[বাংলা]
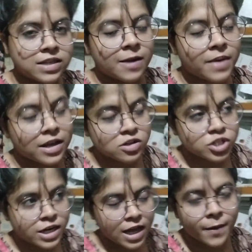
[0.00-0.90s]
চাইছিলাম না
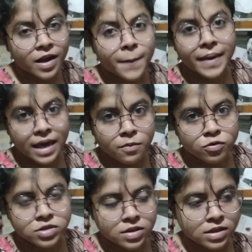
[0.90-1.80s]
অ্যাকচুয়ালি সেটাই আমাকে পেয়ে
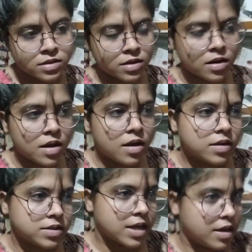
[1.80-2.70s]
বসছে দিন দিন
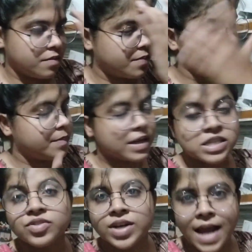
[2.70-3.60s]
যেই
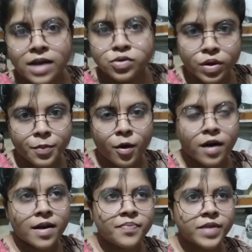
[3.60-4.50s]
বেশি রিল্যাক্স হয়ে
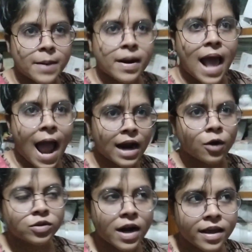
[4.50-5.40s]
পড়াটা এবার
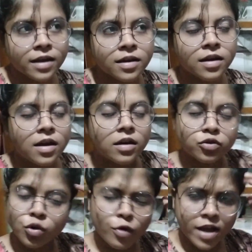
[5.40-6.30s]
এগারো তারিখ
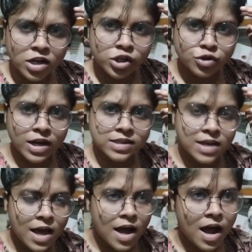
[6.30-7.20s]
তো পরীক্ষা শেষ হয়ে
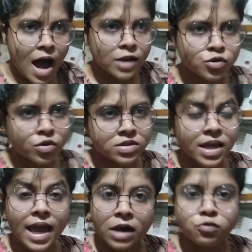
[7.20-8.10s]
গেছে আজ
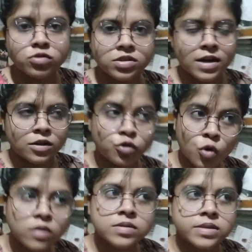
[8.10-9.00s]
হচ্ছে একুশ তারিখ
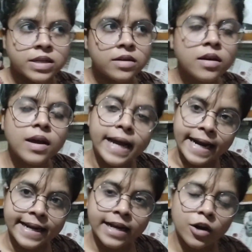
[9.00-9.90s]
দশ দিন
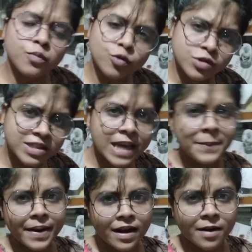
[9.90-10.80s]
কেটে গেল
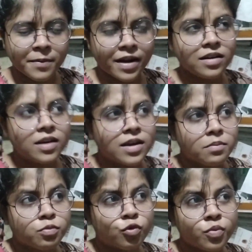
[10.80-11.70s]
বুঝতেই পারলাম না
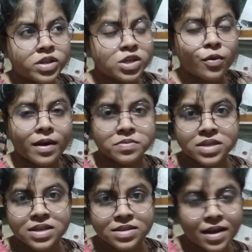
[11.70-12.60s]
খুব বেশি ওয়েব
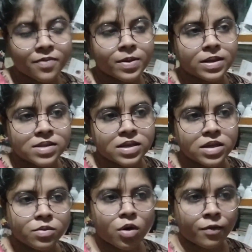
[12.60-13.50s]
সিরিজ দেখে ফেলছি
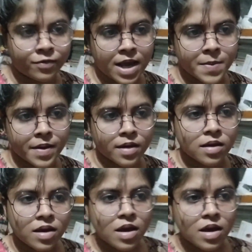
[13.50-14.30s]
অফ টাইমে